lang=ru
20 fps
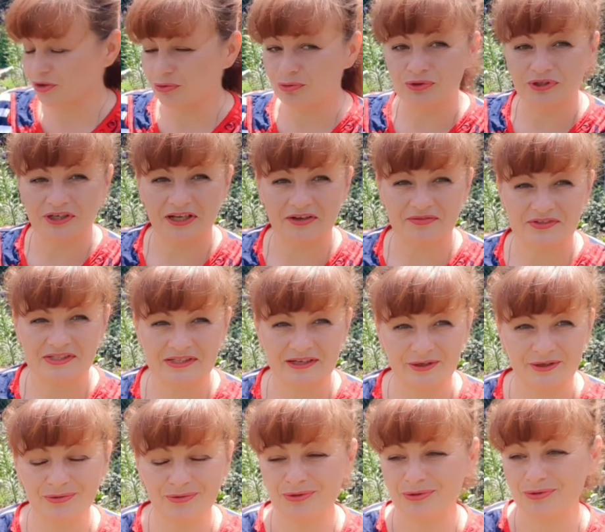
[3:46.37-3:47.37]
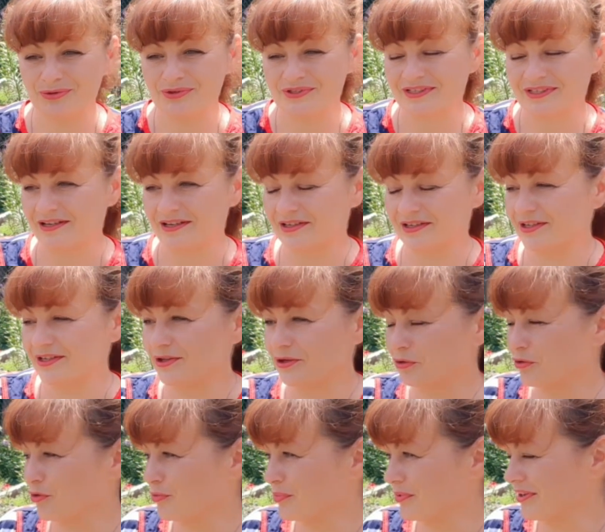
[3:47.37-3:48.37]
утро я встаю, то есть какие-то
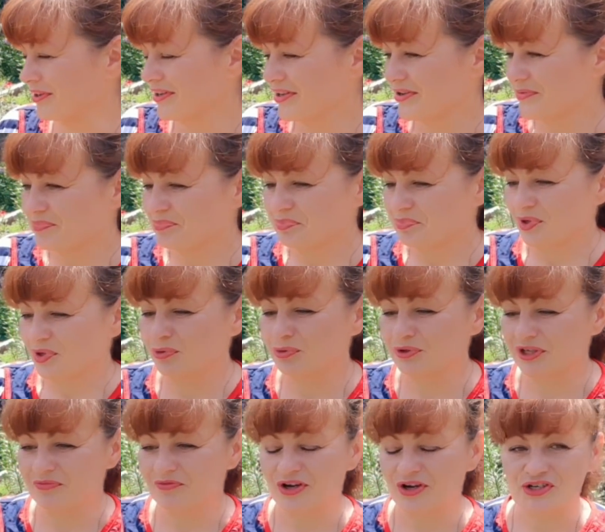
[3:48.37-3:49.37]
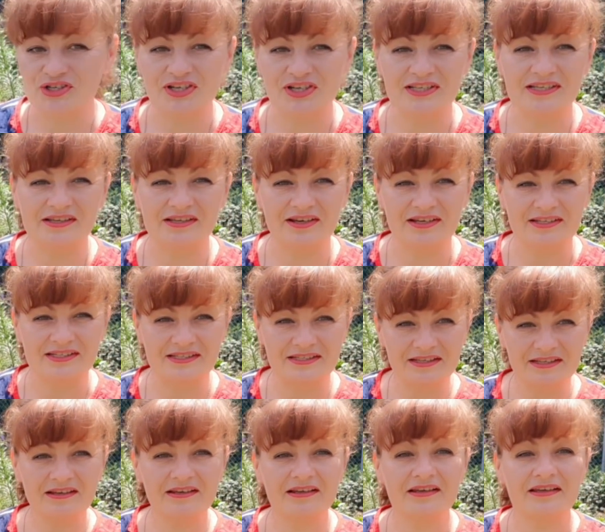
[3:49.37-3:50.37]
дома утром важные дела
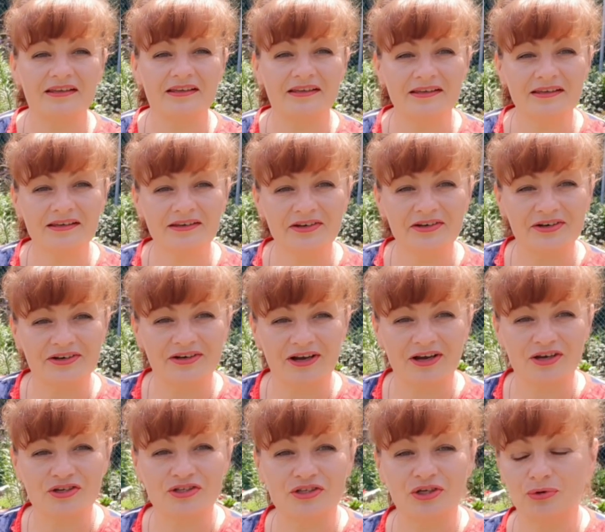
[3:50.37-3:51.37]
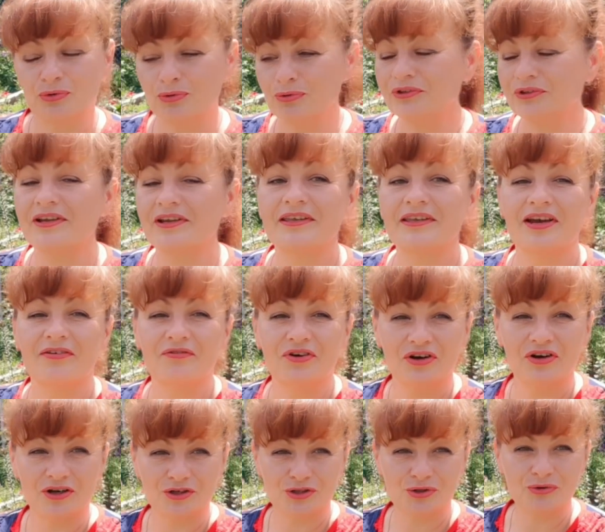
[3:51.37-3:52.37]
сделала, и каждое утро я
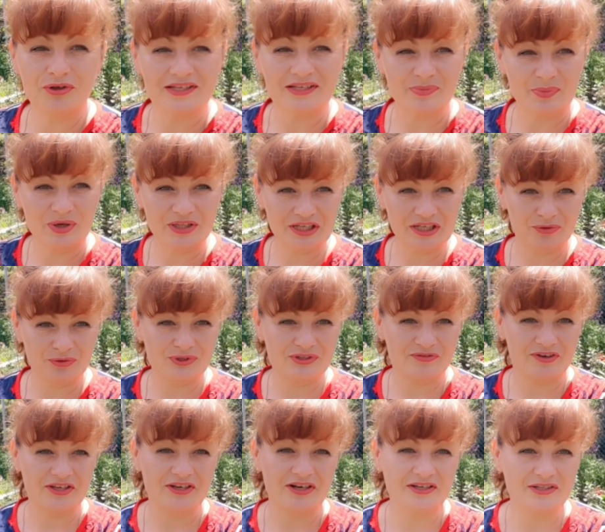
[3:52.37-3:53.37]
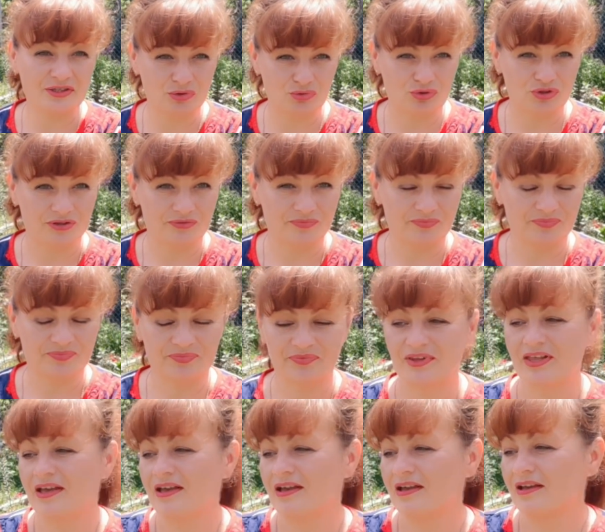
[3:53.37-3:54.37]
выхожу и осматриваю свои растюшки.
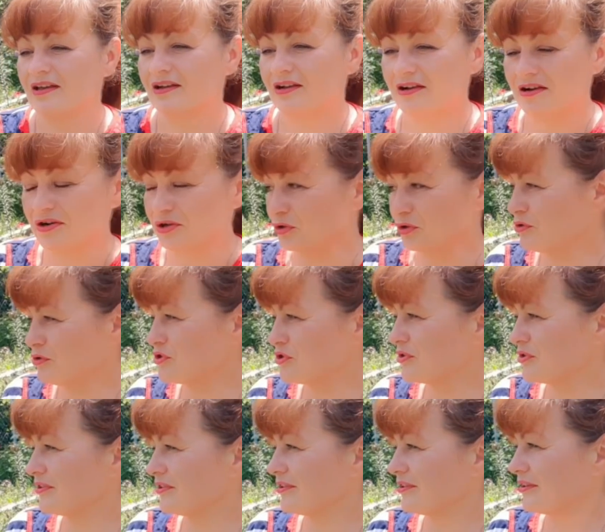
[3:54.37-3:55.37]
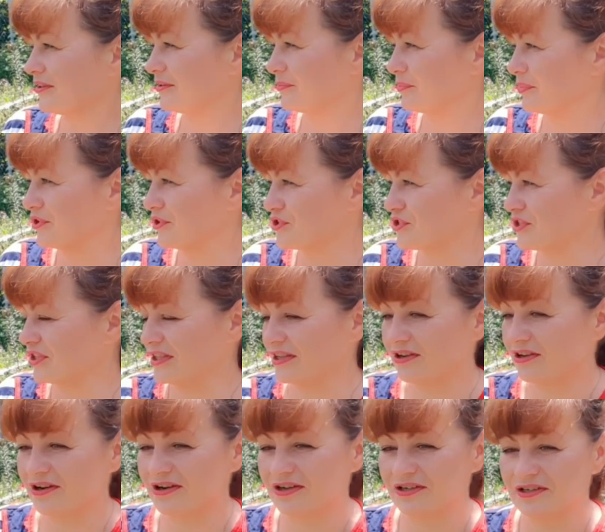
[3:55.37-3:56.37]
Как ночь, пережили,
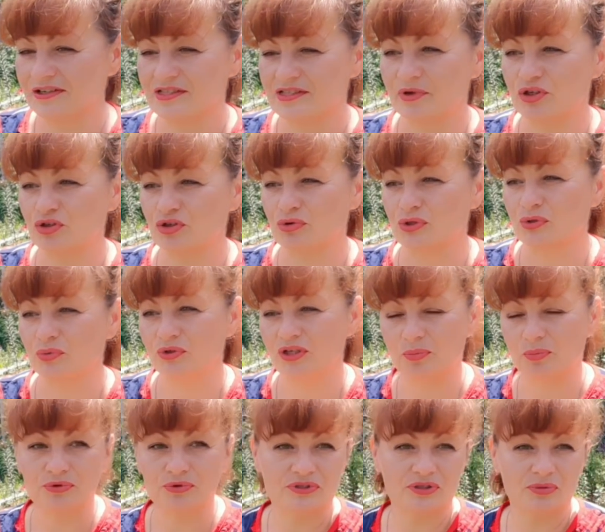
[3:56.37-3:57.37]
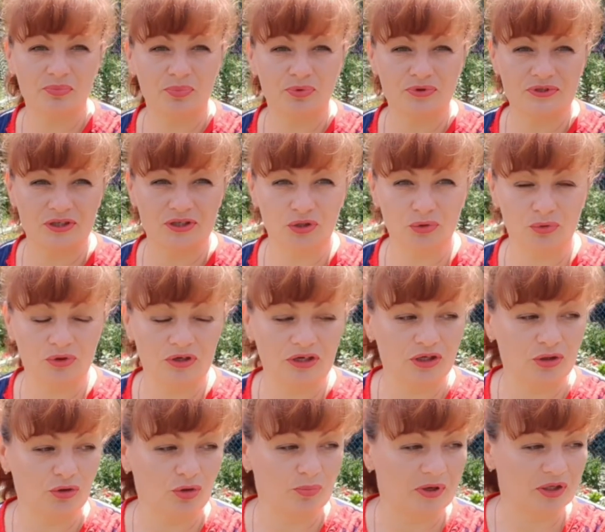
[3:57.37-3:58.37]
как они себя чувствуют, допустим, после той или
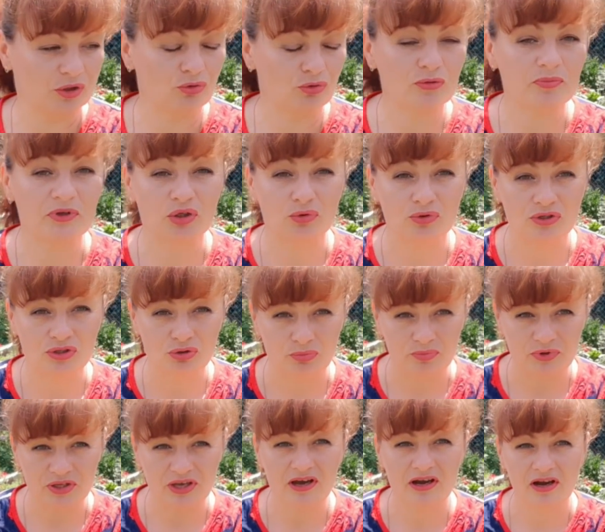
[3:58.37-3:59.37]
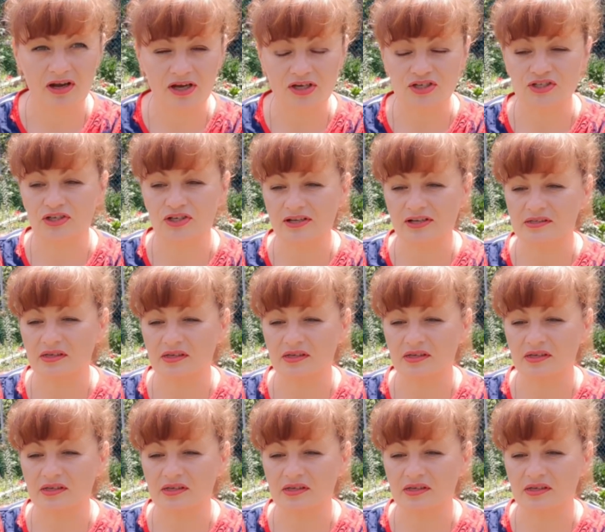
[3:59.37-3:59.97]
иной подкормки. То есть у меня каждый раз